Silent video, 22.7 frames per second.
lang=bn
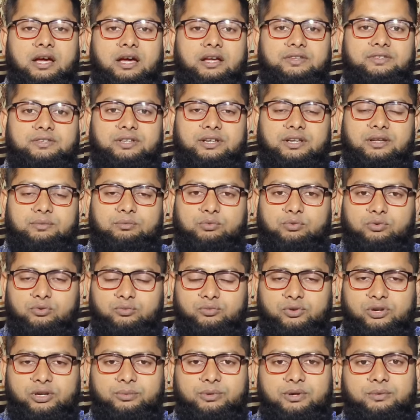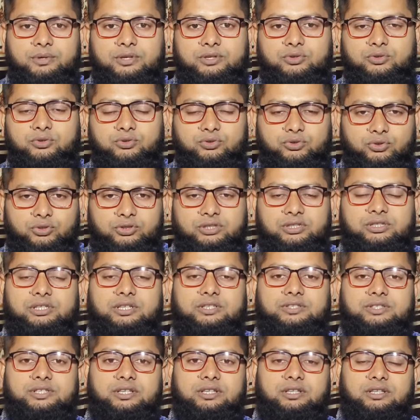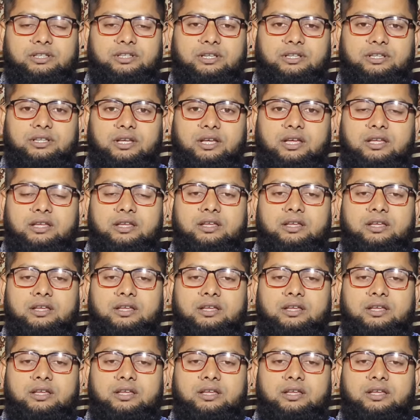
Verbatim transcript: আর যারা পুরোপুরিভাবে সুস্থ হতে চাচ্ছেন তারা